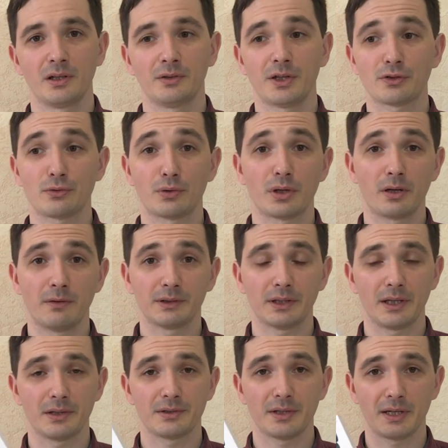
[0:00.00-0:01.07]
насколько
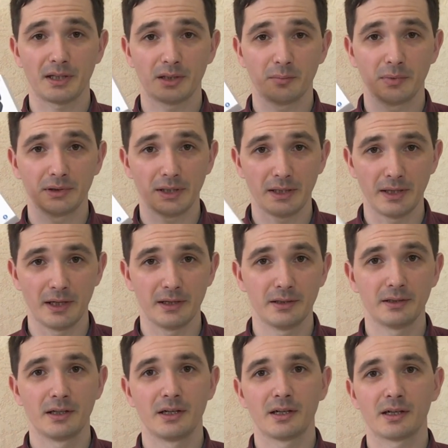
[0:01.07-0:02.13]
хватает заряда батареи,
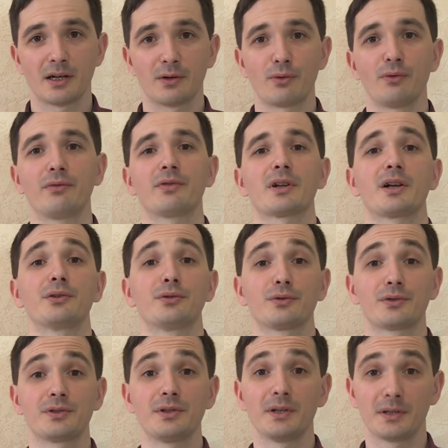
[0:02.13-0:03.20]
каков
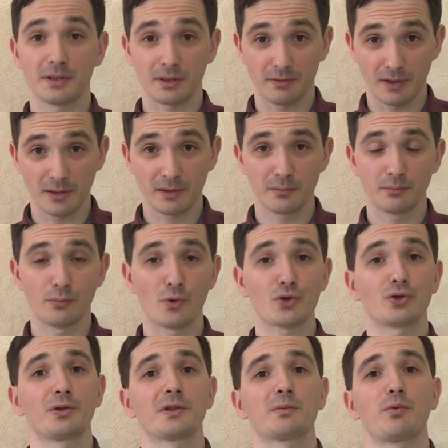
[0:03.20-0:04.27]
радиус действия,
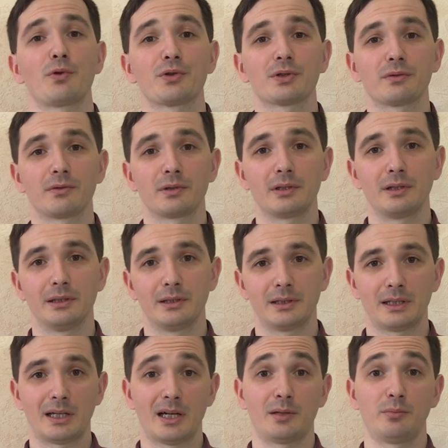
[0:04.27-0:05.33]
можно использовать ли их
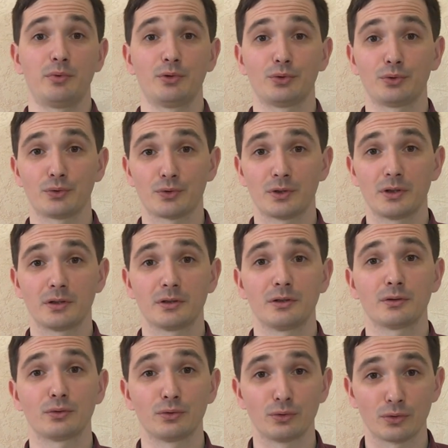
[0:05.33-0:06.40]
как Bluetooth
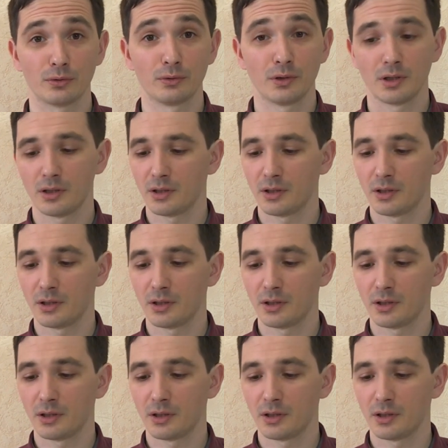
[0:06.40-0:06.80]
гарнитуру,